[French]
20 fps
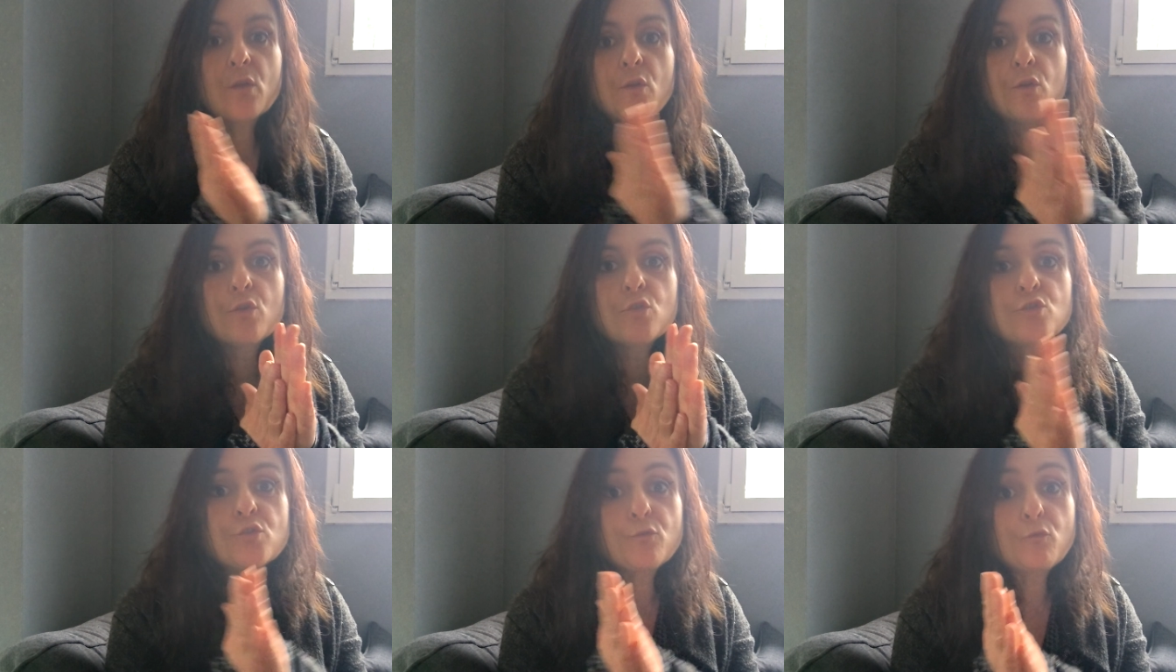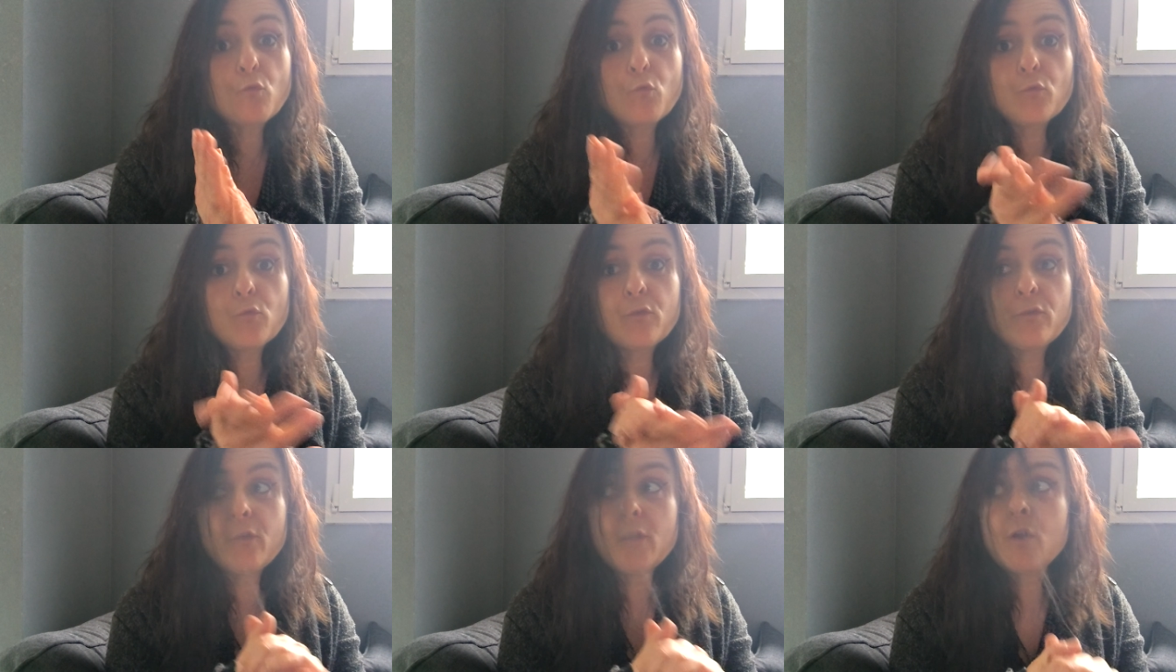euh, j'avais
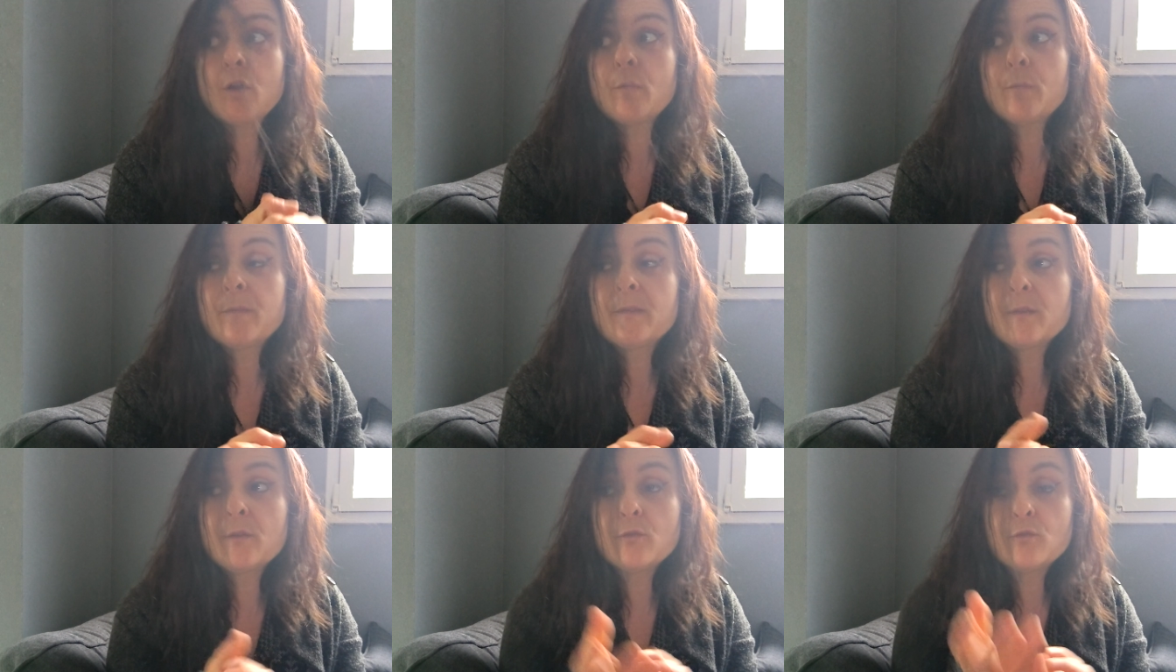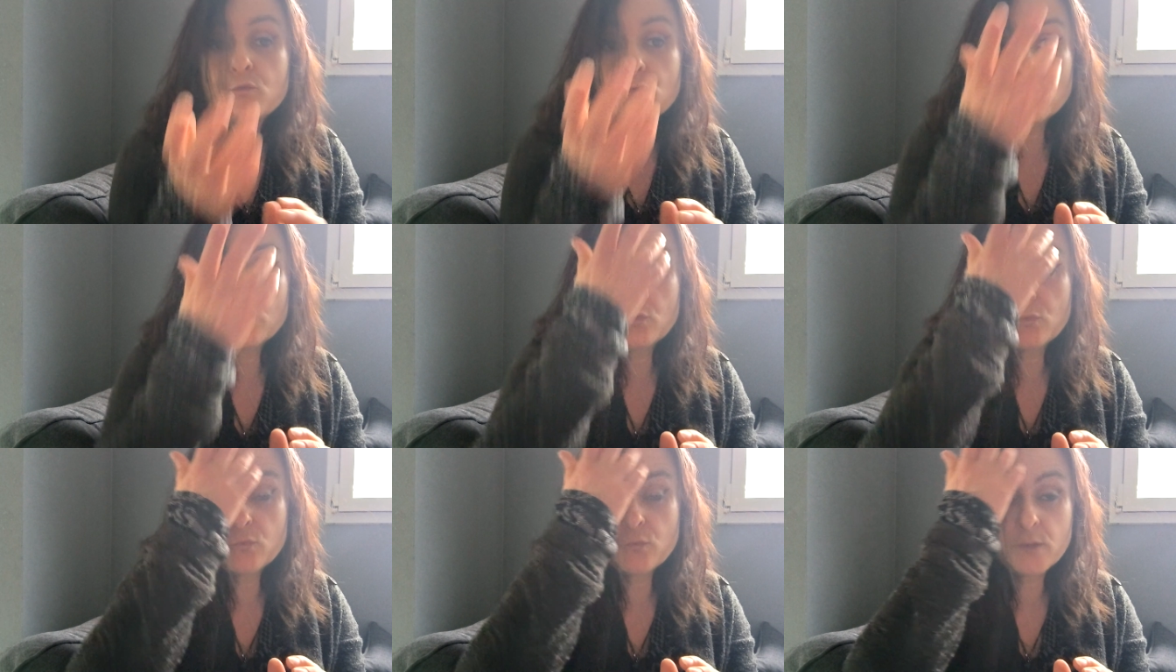envie de faire comme ça
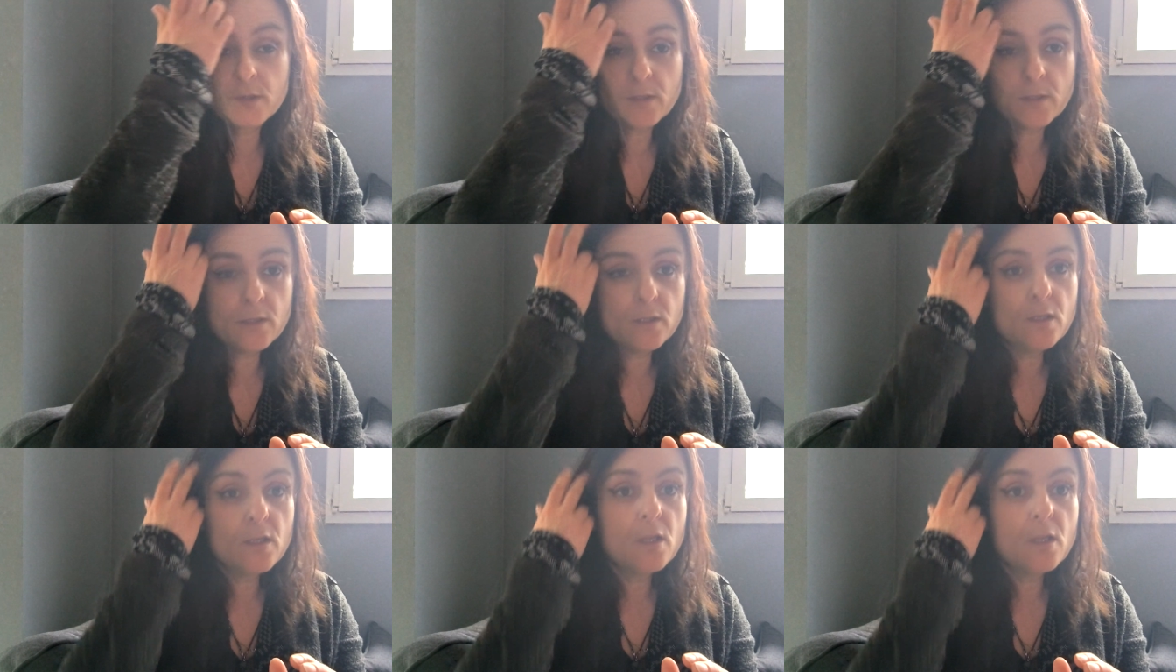aujourd'hui.